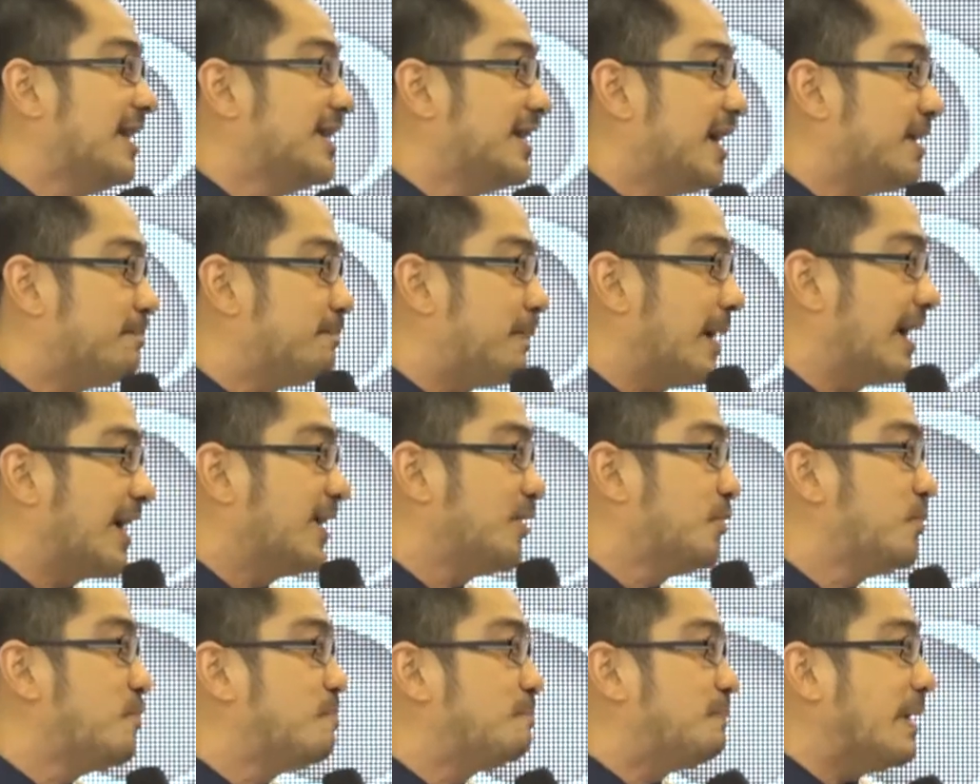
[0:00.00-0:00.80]
ada pengen
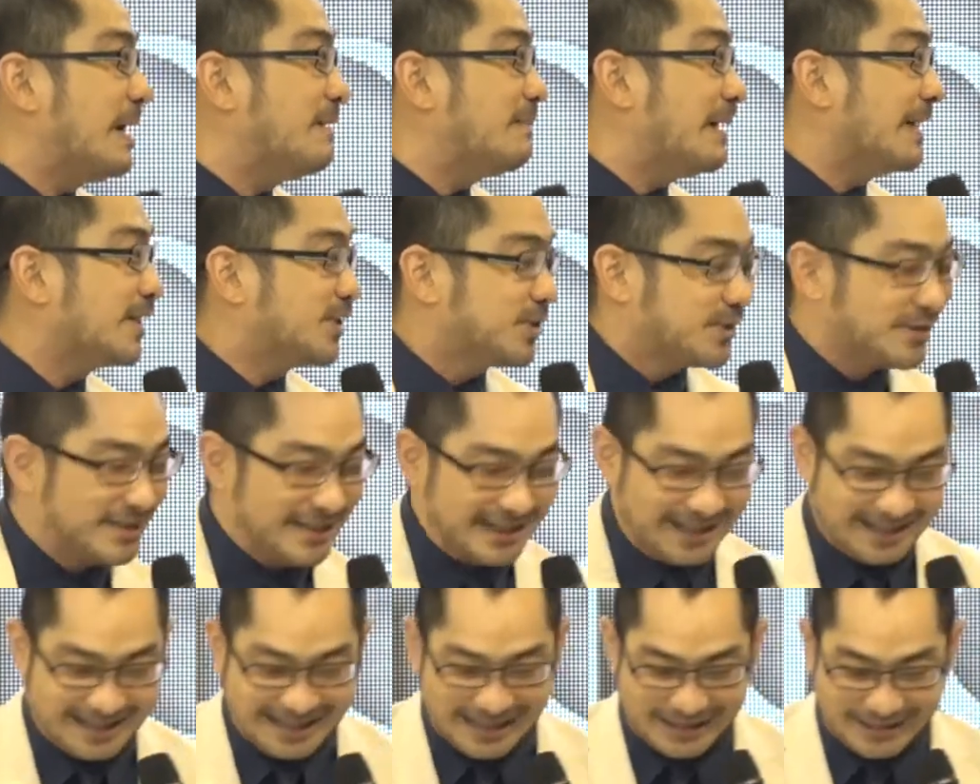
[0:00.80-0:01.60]
numpang maksudnya
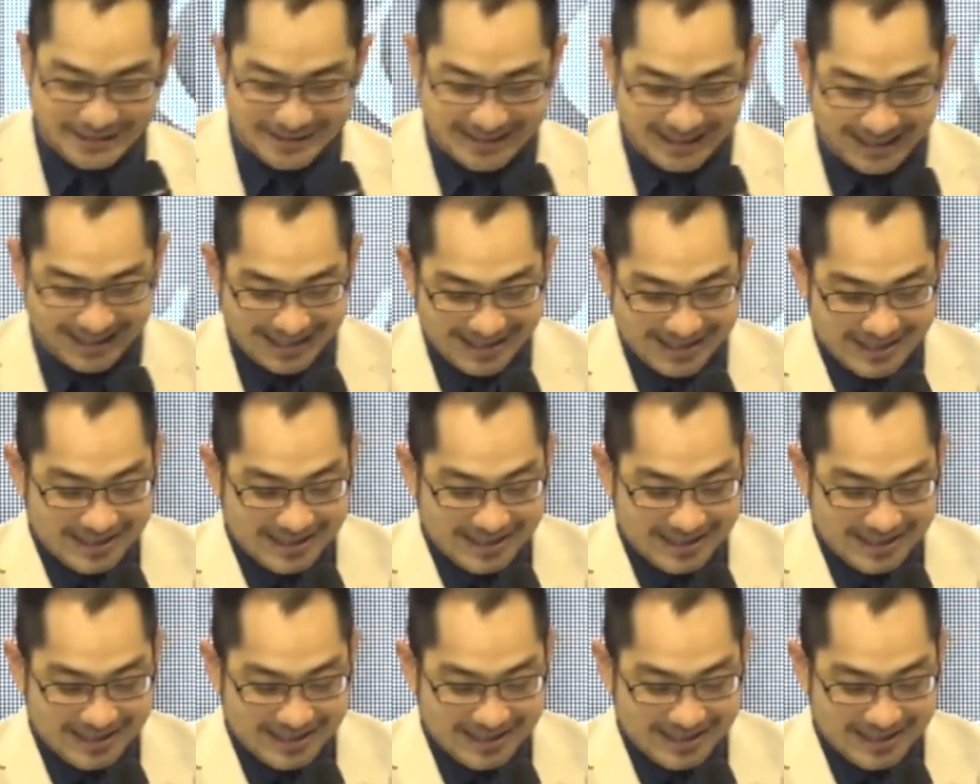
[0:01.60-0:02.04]
gitu ya